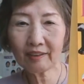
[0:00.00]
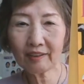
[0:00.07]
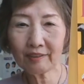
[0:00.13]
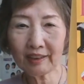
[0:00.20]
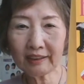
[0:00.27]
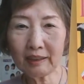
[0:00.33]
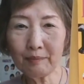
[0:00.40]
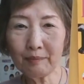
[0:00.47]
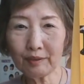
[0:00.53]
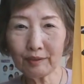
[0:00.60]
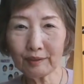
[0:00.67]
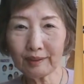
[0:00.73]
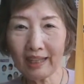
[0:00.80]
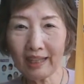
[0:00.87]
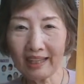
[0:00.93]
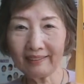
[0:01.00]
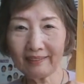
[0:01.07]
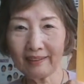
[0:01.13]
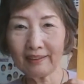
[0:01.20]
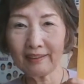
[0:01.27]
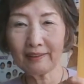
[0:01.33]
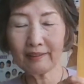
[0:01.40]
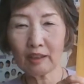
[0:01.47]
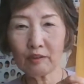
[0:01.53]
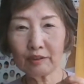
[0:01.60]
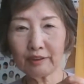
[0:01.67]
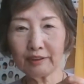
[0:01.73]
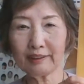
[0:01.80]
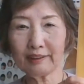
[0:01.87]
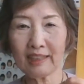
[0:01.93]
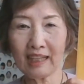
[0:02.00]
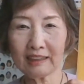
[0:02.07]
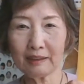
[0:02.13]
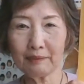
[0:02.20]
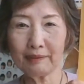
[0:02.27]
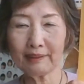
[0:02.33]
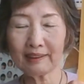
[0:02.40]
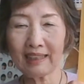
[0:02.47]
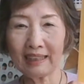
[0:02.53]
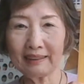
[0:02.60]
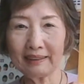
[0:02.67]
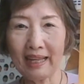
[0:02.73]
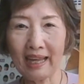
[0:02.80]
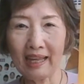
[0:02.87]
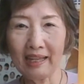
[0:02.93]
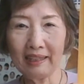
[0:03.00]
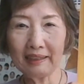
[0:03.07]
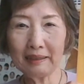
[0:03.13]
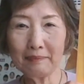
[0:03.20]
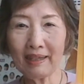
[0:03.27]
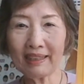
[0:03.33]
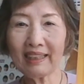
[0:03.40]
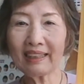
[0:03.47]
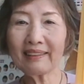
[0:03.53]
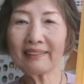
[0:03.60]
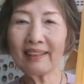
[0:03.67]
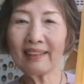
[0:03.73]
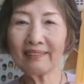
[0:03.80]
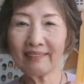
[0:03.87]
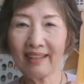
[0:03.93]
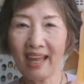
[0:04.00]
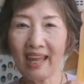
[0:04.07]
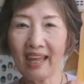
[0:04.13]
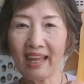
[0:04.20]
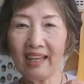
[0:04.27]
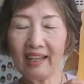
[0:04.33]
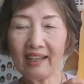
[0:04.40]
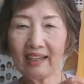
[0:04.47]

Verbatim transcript: これ着物展って言って国立博物館で今やってて